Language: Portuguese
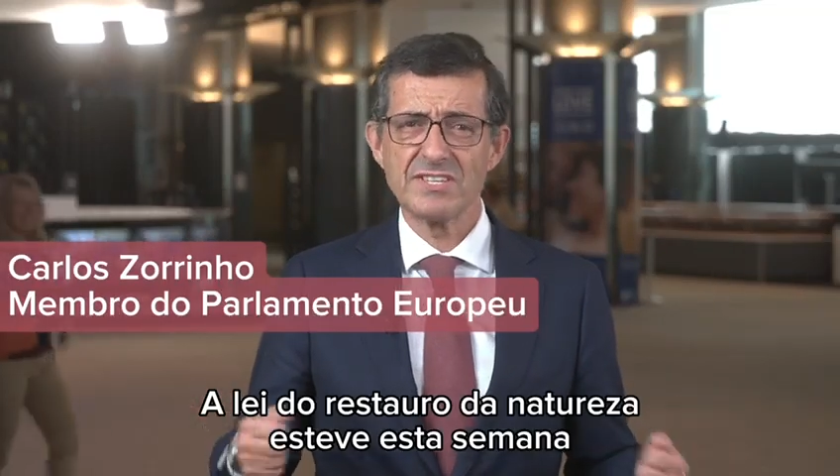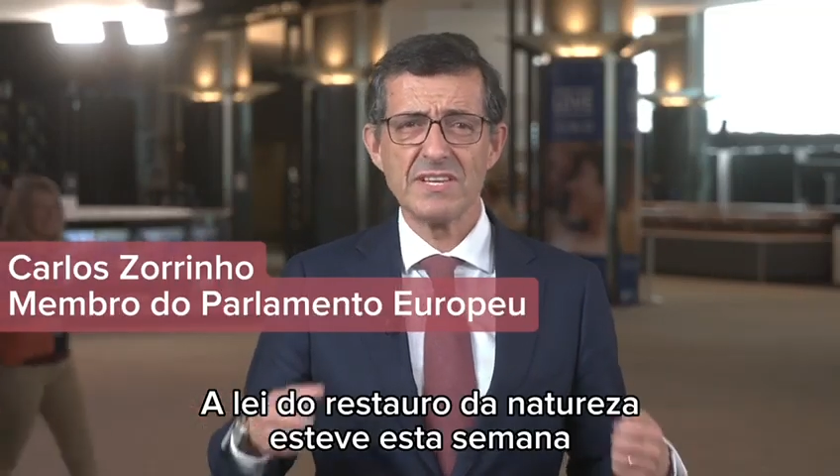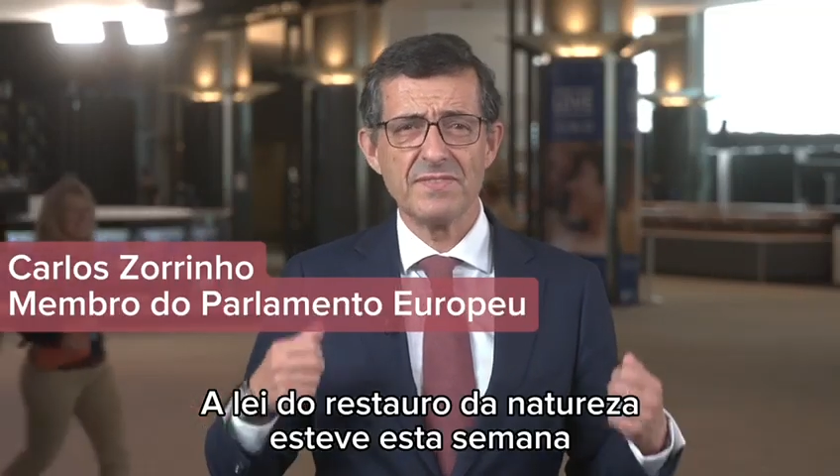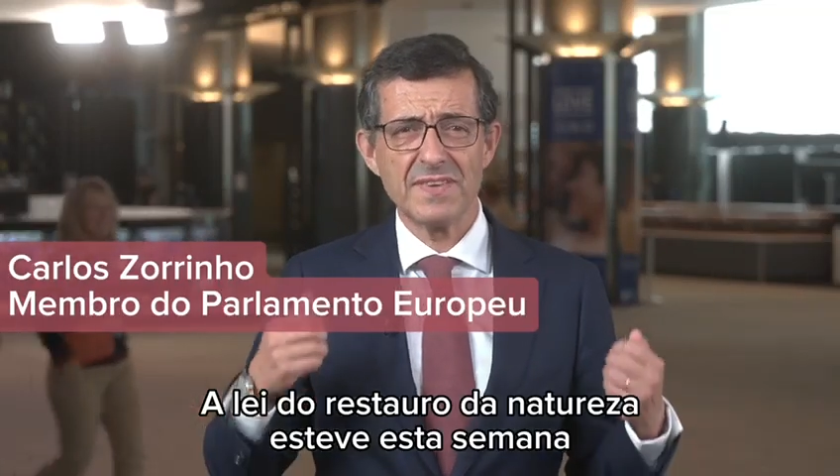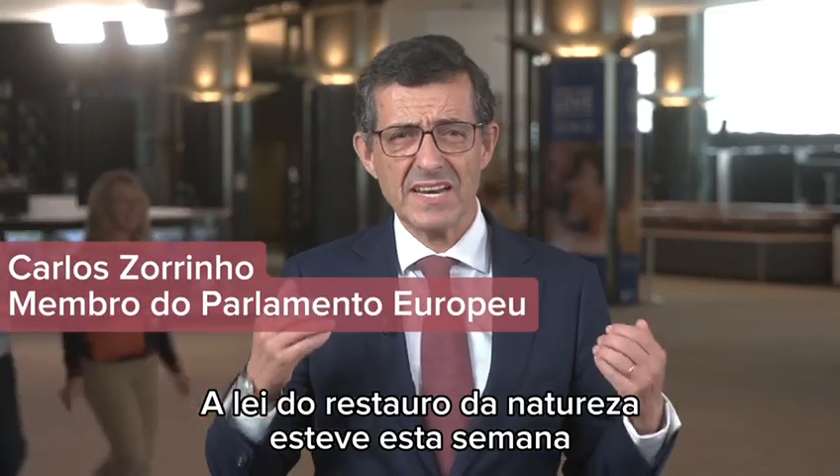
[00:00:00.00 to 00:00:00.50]

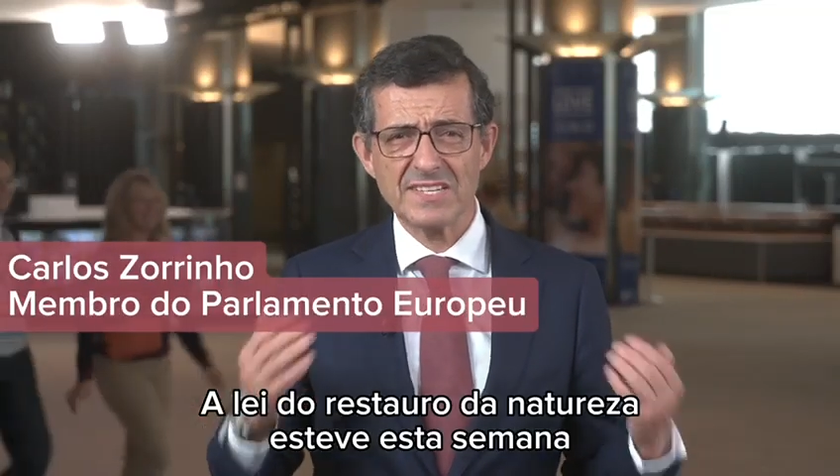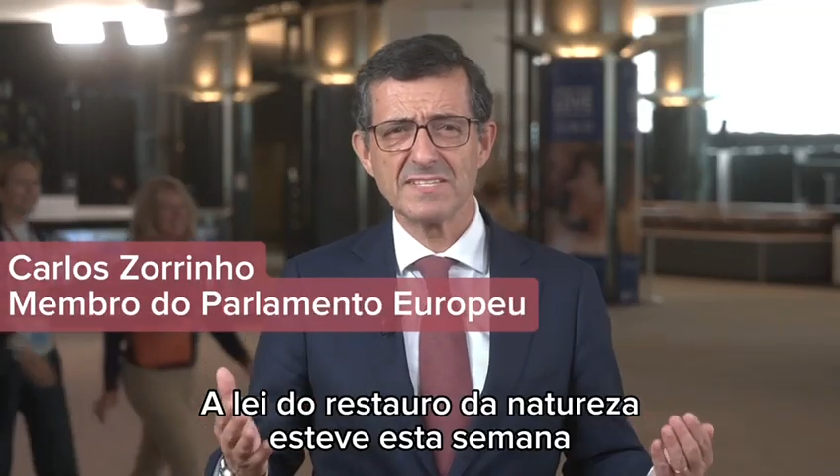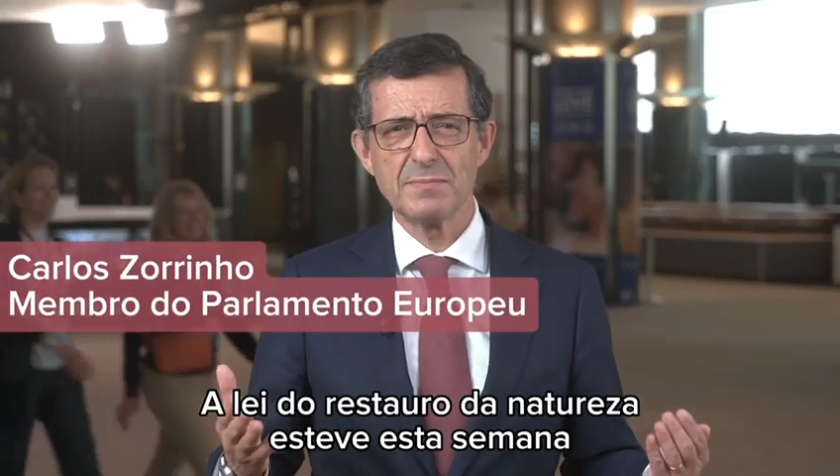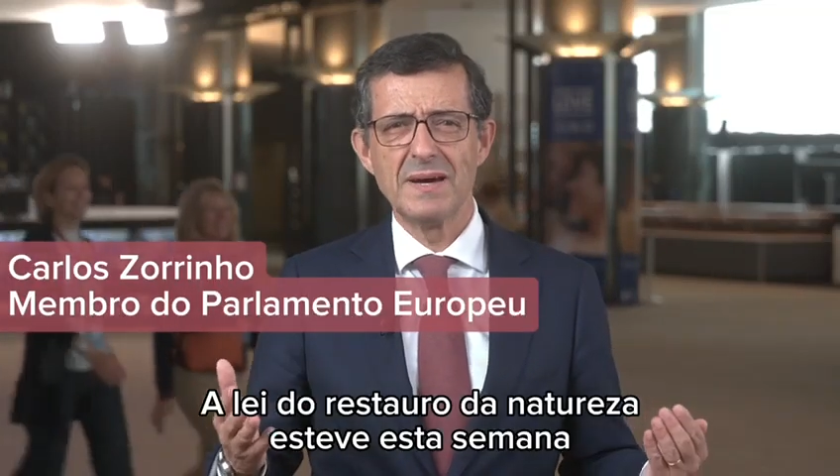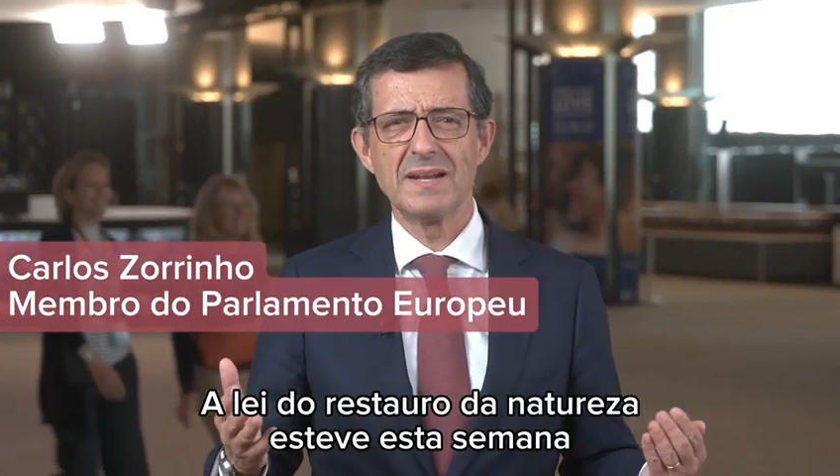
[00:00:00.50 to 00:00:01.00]
esteve esta
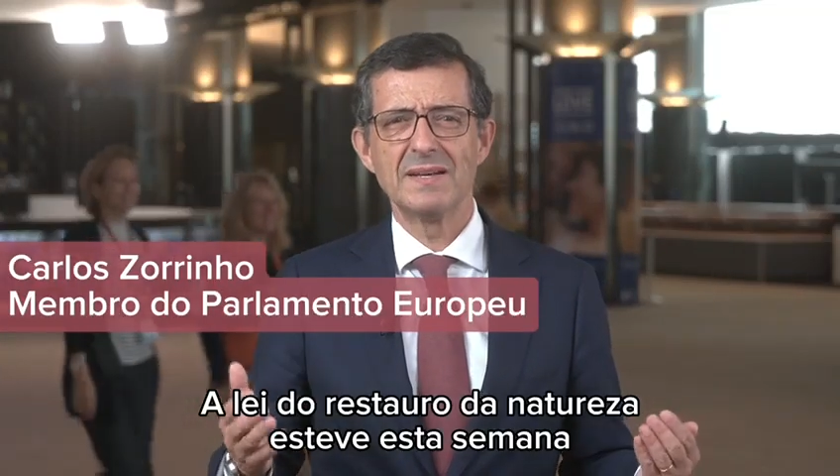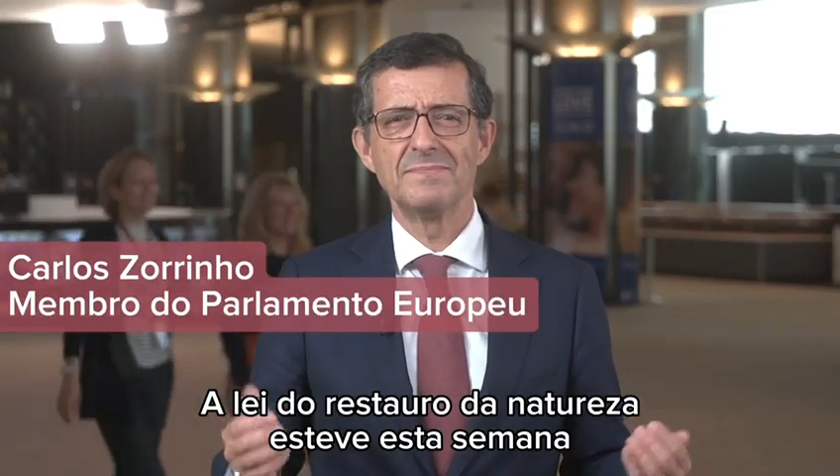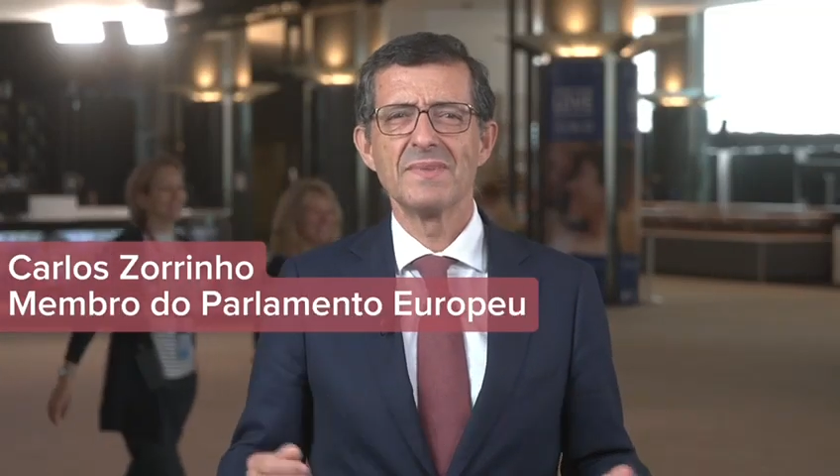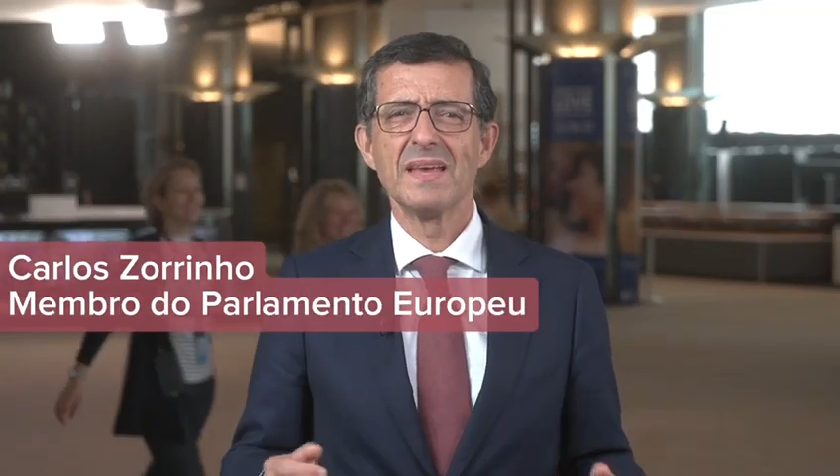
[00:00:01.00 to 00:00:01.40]
semana